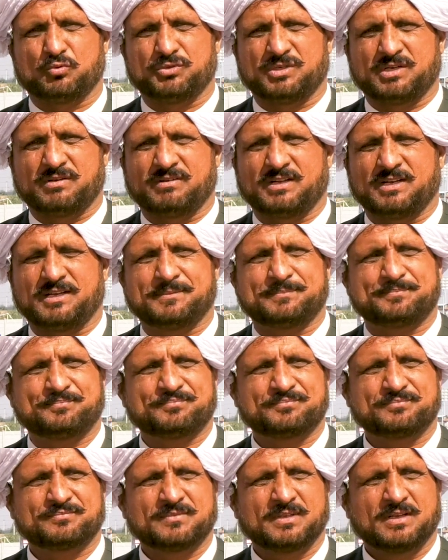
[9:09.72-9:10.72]
गुजरावाला
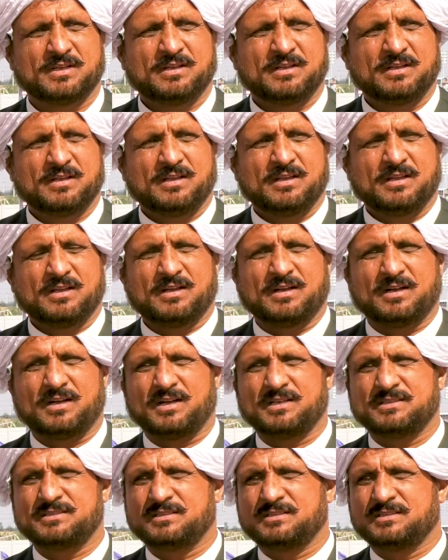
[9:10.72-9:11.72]

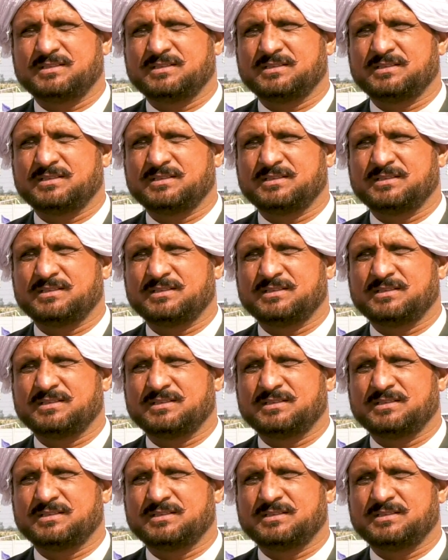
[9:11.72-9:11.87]
आज